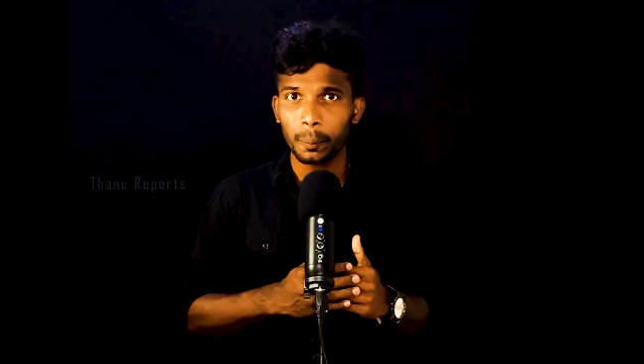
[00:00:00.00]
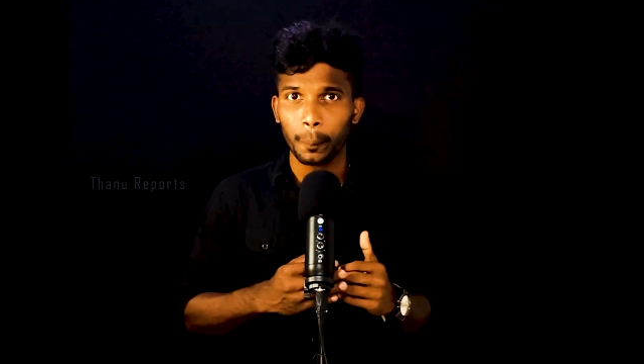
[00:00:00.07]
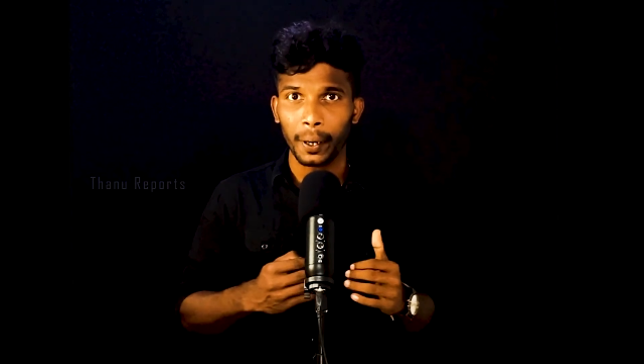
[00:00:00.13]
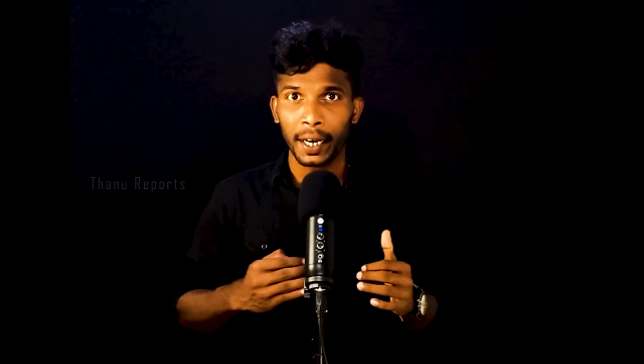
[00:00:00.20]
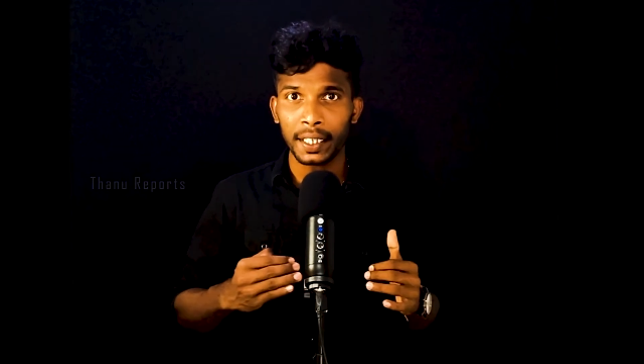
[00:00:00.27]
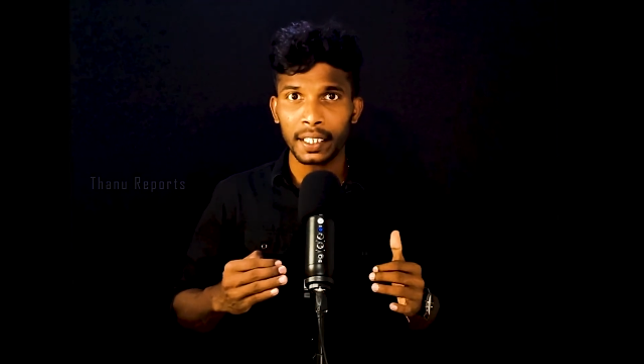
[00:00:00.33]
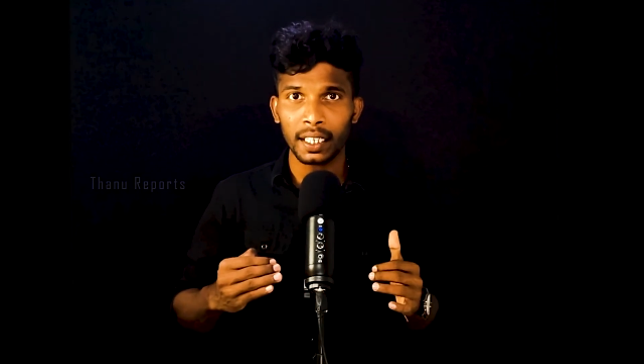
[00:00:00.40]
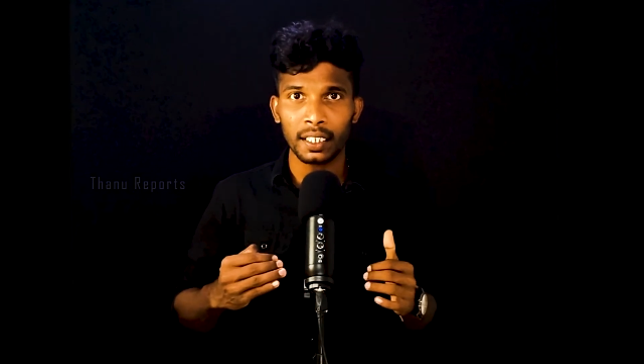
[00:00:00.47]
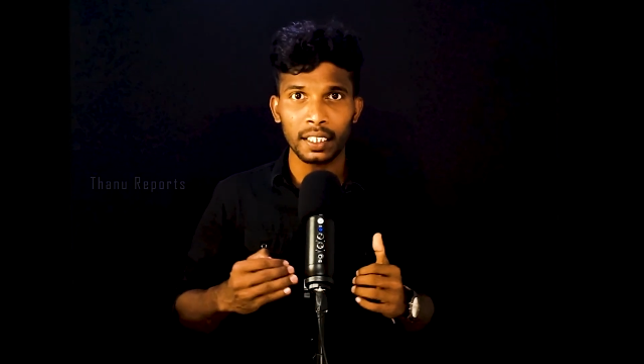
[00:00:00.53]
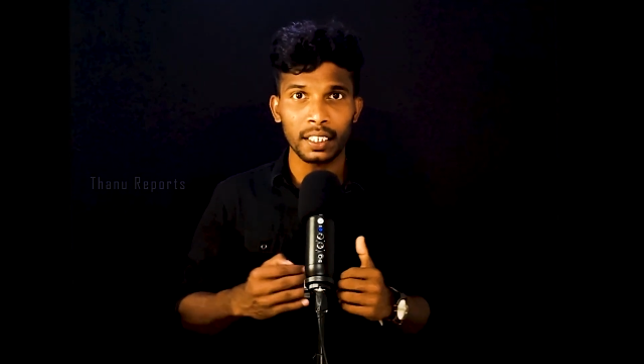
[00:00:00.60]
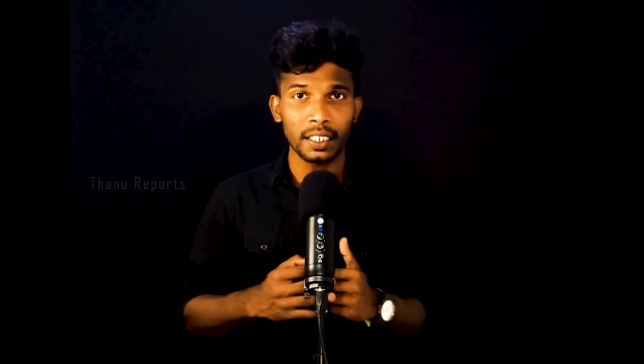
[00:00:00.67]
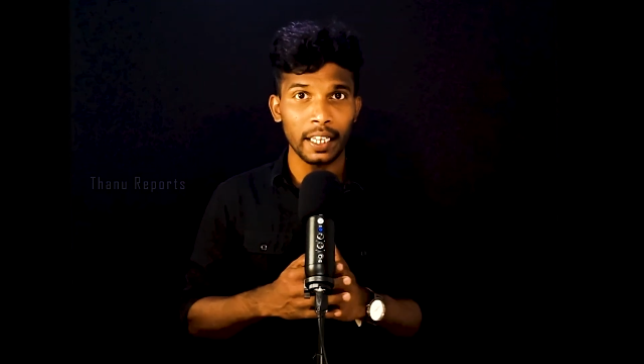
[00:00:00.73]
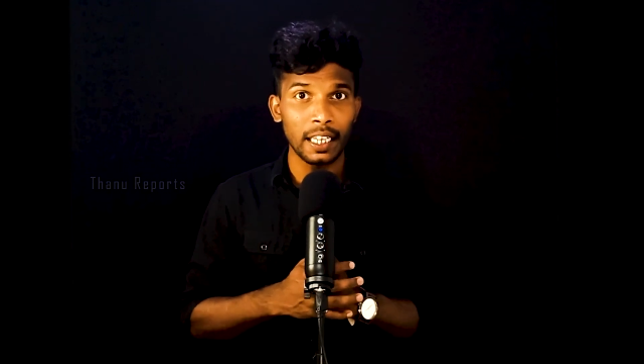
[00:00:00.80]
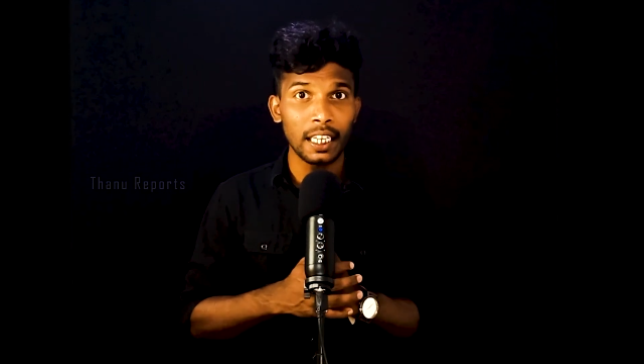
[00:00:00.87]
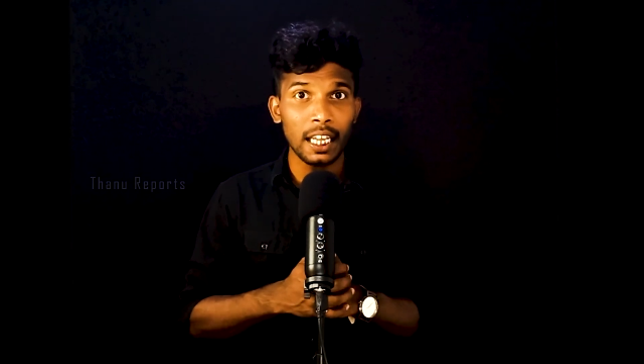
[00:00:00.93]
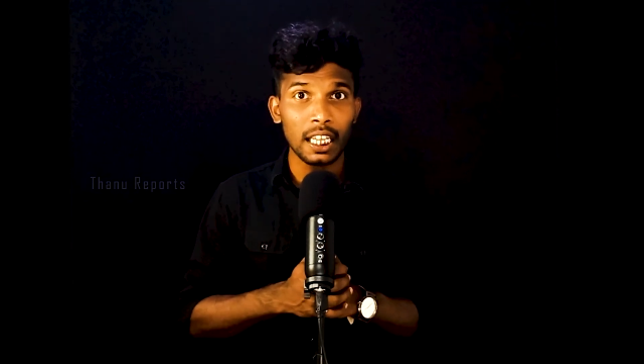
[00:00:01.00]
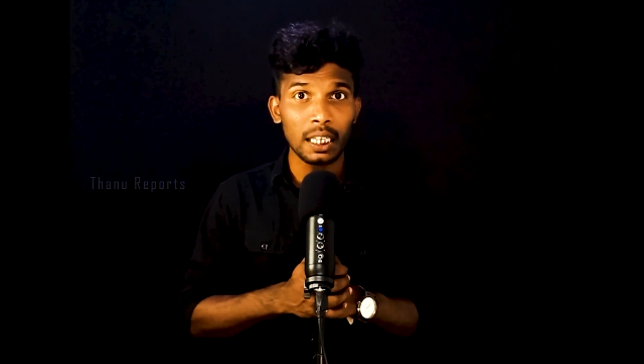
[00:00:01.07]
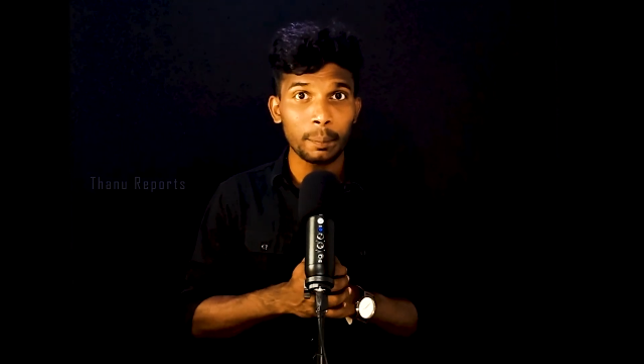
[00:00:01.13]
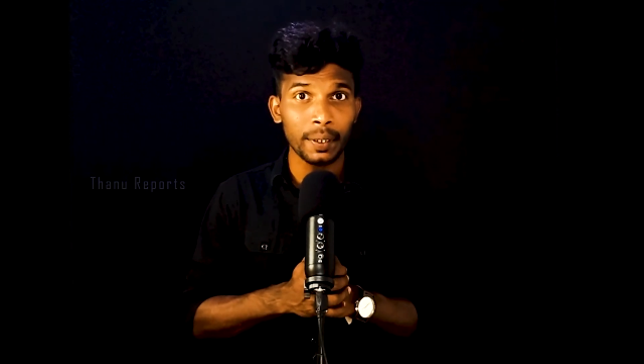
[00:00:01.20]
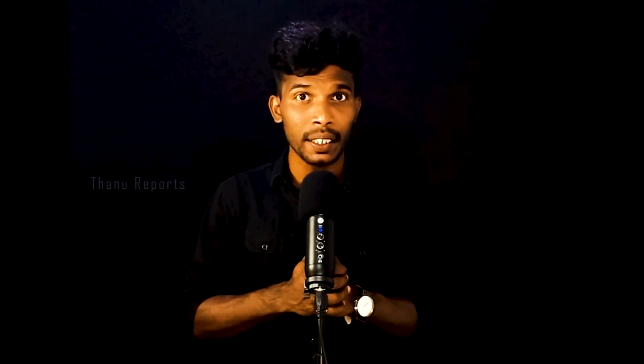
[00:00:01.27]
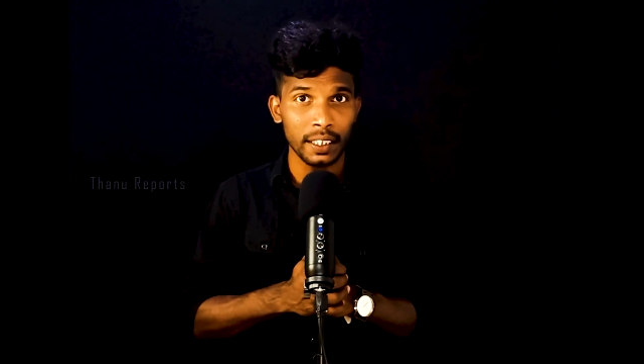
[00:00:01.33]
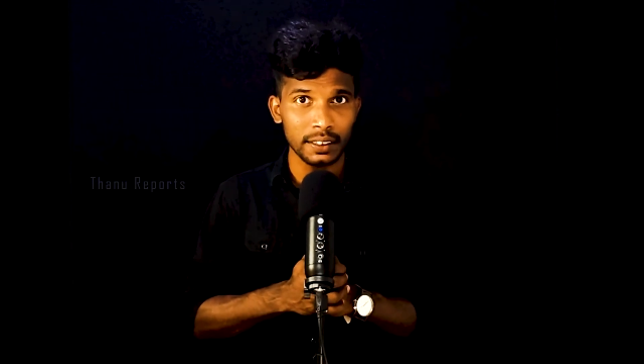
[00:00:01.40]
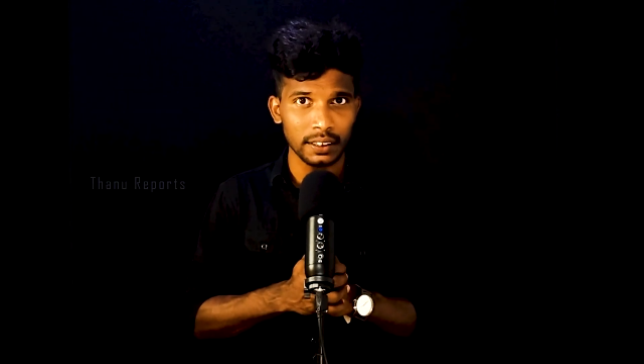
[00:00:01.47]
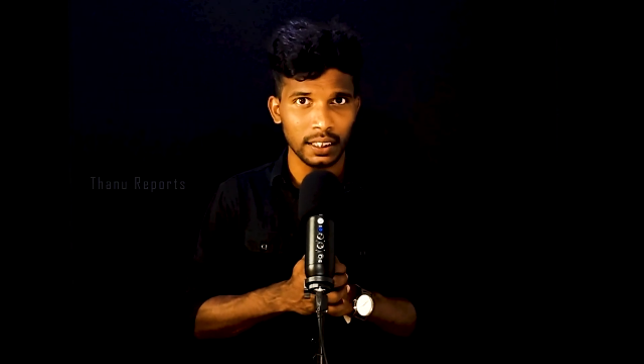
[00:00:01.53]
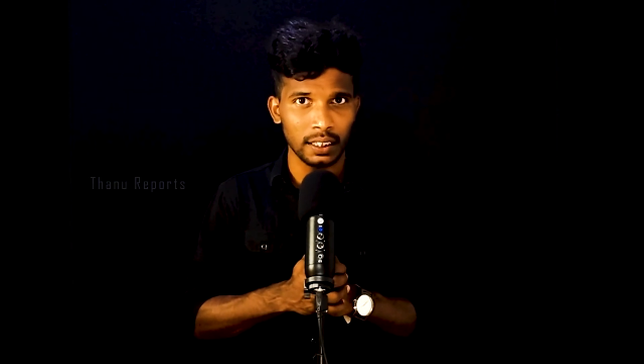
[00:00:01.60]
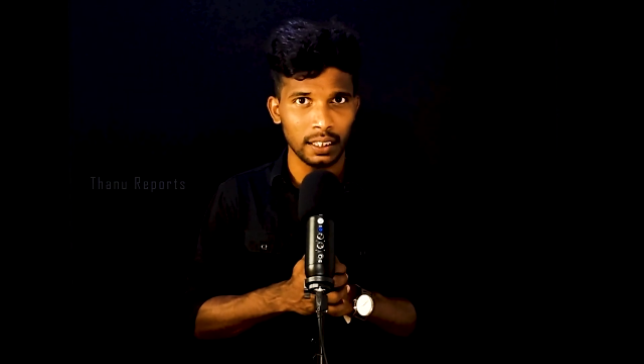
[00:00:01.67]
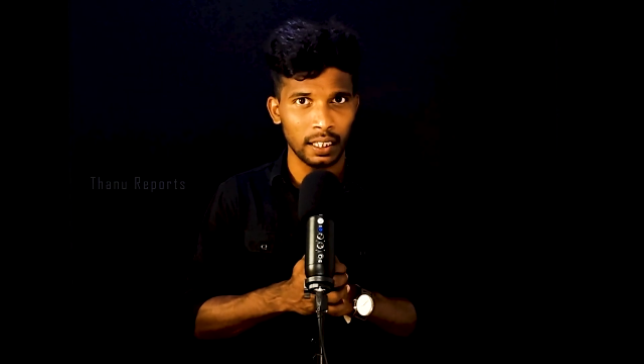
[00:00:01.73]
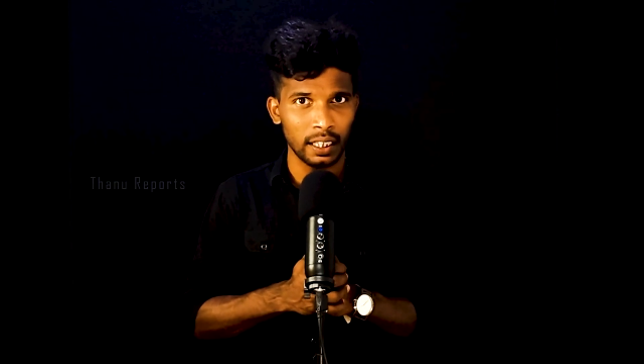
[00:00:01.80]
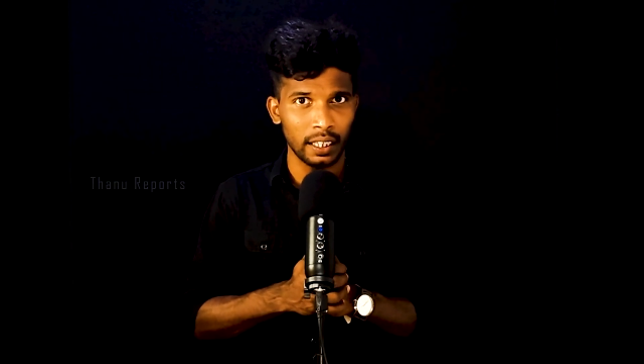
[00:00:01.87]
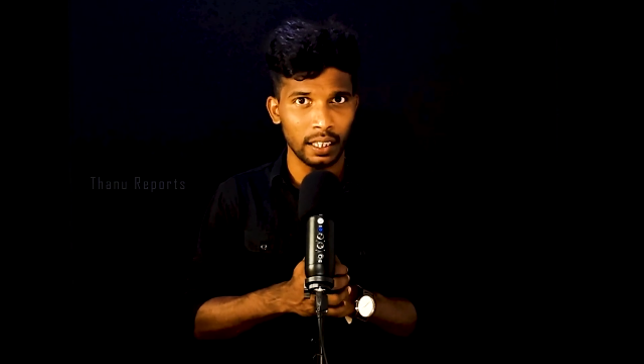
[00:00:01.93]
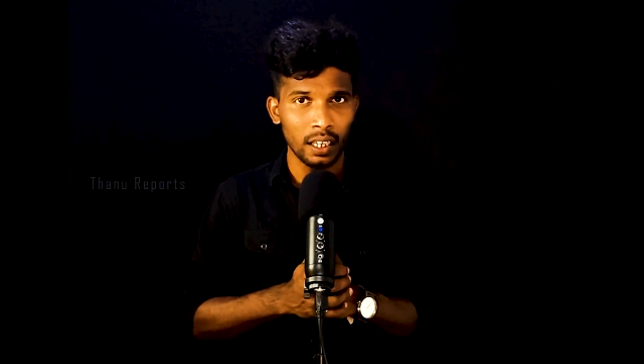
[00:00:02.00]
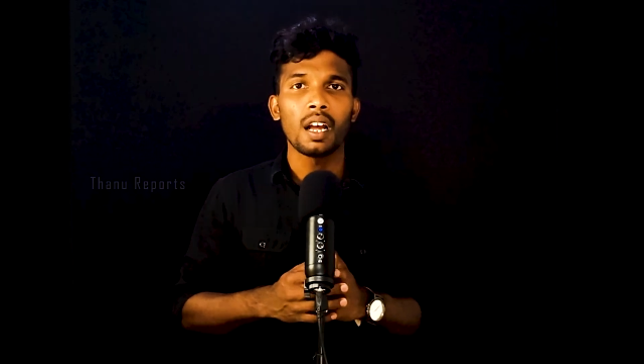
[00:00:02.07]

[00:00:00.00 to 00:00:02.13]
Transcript: பயணிகள் என்று எல்லாருமே நினைச்சிட்டு இருந்தாங்க